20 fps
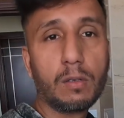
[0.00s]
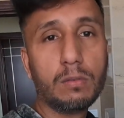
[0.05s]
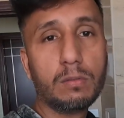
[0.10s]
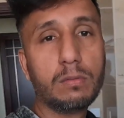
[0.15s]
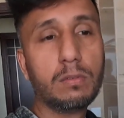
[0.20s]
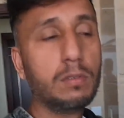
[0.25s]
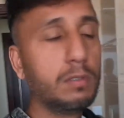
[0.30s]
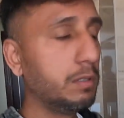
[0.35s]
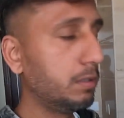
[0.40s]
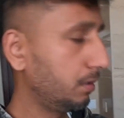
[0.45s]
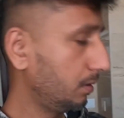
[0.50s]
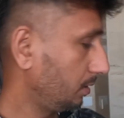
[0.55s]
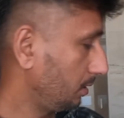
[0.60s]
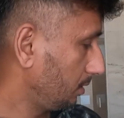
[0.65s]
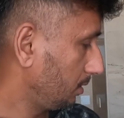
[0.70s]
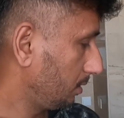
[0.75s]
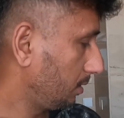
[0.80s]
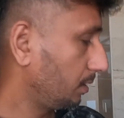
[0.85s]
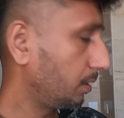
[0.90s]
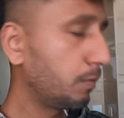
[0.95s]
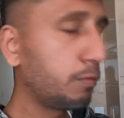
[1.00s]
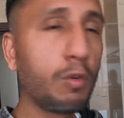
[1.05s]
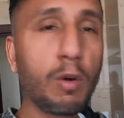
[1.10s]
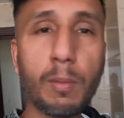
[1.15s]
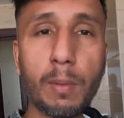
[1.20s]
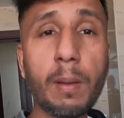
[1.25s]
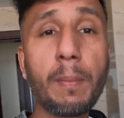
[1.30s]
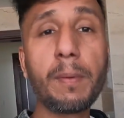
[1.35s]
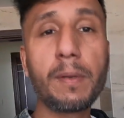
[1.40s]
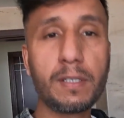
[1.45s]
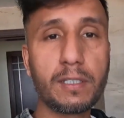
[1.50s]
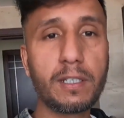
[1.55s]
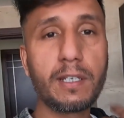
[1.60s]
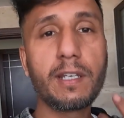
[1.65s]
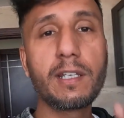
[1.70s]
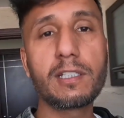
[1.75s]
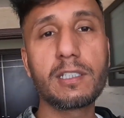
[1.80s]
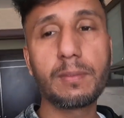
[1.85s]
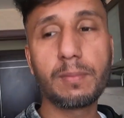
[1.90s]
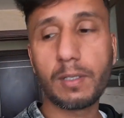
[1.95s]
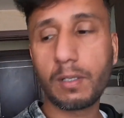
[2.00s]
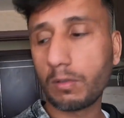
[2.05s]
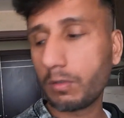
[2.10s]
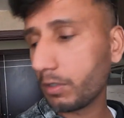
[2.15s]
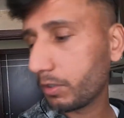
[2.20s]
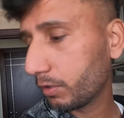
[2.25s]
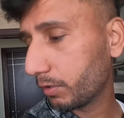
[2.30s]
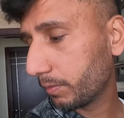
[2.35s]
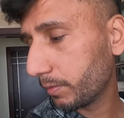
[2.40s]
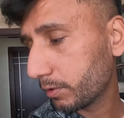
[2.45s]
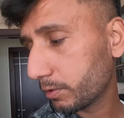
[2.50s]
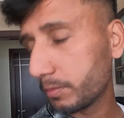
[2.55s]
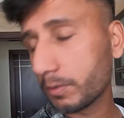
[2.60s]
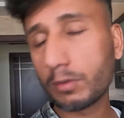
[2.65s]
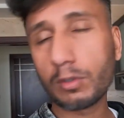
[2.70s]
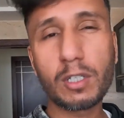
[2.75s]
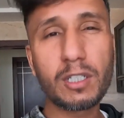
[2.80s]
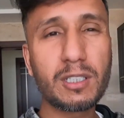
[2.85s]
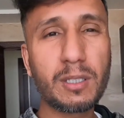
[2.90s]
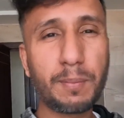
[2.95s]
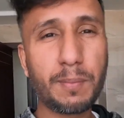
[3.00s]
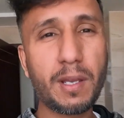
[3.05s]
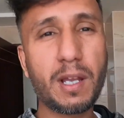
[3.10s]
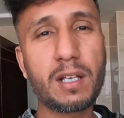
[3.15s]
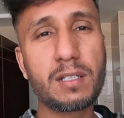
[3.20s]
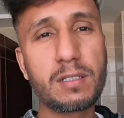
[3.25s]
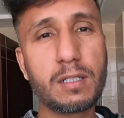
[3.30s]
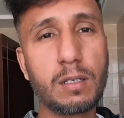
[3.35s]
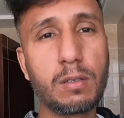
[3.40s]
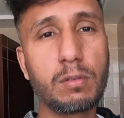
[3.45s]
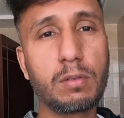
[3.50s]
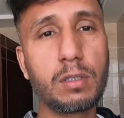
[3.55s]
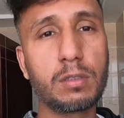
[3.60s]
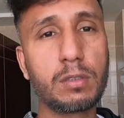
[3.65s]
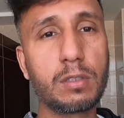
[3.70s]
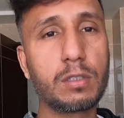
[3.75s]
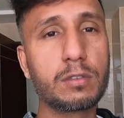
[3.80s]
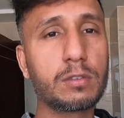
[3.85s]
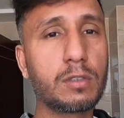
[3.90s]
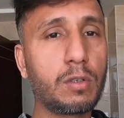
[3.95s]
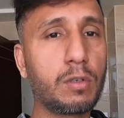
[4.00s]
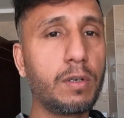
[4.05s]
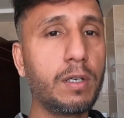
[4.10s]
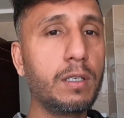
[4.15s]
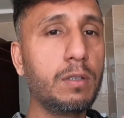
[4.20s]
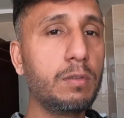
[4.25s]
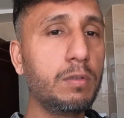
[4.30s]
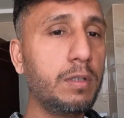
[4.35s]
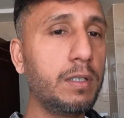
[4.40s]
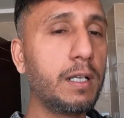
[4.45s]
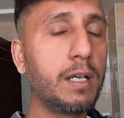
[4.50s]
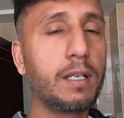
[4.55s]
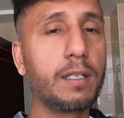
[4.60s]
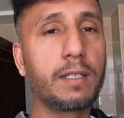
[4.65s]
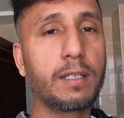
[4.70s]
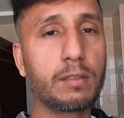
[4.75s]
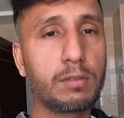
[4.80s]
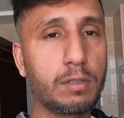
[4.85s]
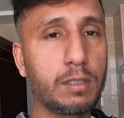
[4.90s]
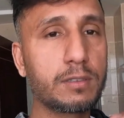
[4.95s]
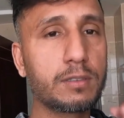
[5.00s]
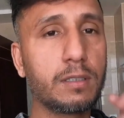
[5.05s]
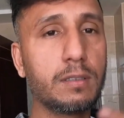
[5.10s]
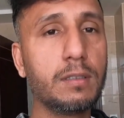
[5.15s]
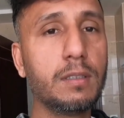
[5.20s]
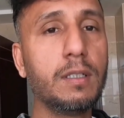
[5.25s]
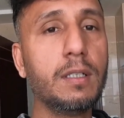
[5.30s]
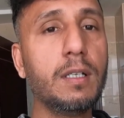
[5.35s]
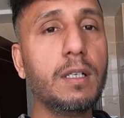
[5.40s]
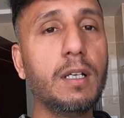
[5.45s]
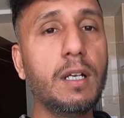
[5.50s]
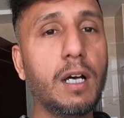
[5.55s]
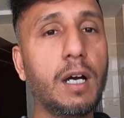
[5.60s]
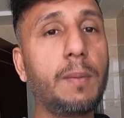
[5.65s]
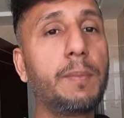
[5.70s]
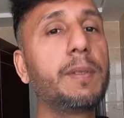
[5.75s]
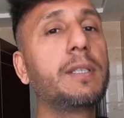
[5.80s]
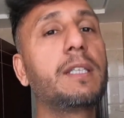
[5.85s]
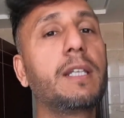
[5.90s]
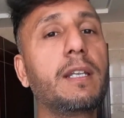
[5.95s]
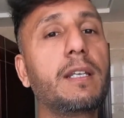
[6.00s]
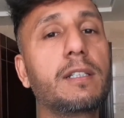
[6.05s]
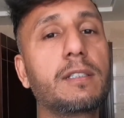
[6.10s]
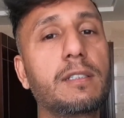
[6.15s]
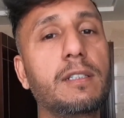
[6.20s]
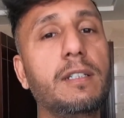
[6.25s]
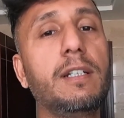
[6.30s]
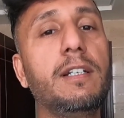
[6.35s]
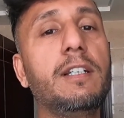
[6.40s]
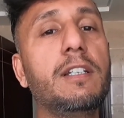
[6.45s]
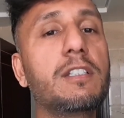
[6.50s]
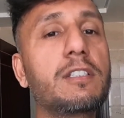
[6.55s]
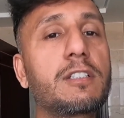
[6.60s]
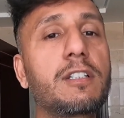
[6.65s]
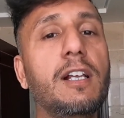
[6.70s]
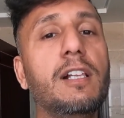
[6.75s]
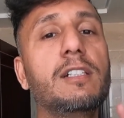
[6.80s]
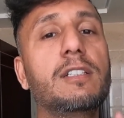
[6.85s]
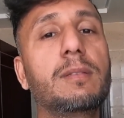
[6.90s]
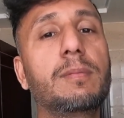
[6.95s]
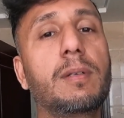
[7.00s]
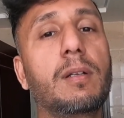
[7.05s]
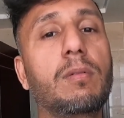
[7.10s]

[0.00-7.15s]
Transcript: लगा हूँ और वो मैं अपने तरीके से बनाऊंगा क्योंकि मैं उसमें थोड़ा सा प्याज डालूंगा थोड़ा सा ऑयल ऑयल डाल के थोड़ा सा अपने तरीके से इंडियन स्टाइल से